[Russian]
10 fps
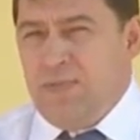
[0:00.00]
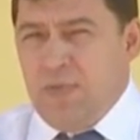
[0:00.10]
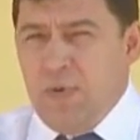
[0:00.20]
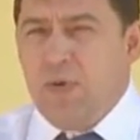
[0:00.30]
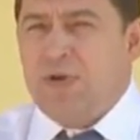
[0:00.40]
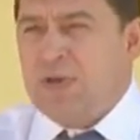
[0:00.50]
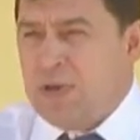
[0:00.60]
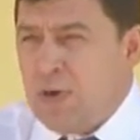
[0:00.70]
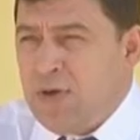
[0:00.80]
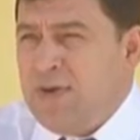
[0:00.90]
очень
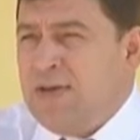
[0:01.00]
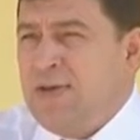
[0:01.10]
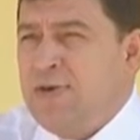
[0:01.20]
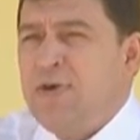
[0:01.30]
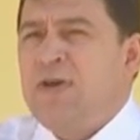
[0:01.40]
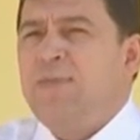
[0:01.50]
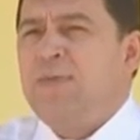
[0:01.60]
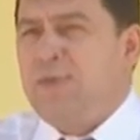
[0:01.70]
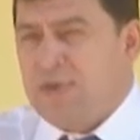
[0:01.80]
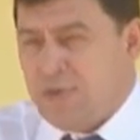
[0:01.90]
здорово, если еще они
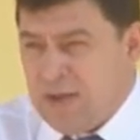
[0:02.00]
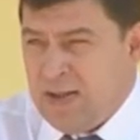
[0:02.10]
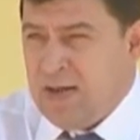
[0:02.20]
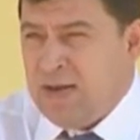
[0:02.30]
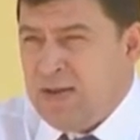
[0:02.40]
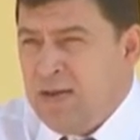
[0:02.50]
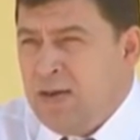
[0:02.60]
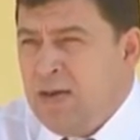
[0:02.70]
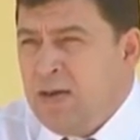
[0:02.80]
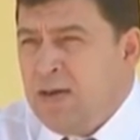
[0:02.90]
подписывают контракты.
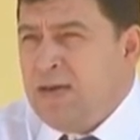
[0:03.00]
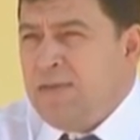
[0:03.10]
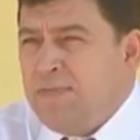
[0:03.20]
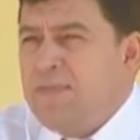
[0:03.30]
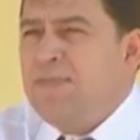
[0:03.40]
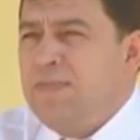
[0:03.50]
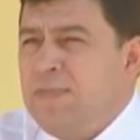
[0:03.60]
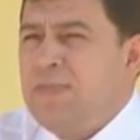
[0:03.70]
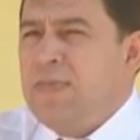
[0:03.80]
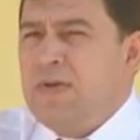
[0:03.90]
Это
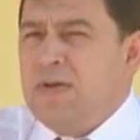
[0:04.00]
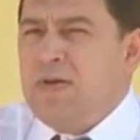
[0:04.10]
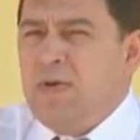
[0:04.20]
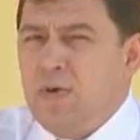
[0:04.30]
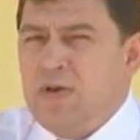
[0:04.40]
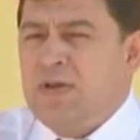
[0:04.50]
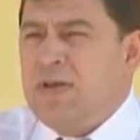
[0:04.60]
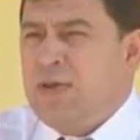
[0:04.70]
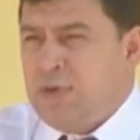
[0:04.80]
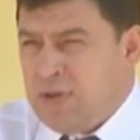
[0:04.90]
э, очень
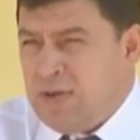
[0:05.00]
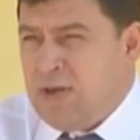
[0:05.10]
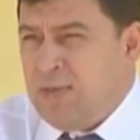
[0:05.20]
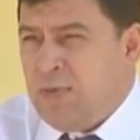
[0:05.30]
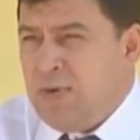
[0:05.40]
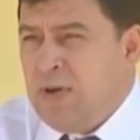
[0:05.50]
серьезный стимул.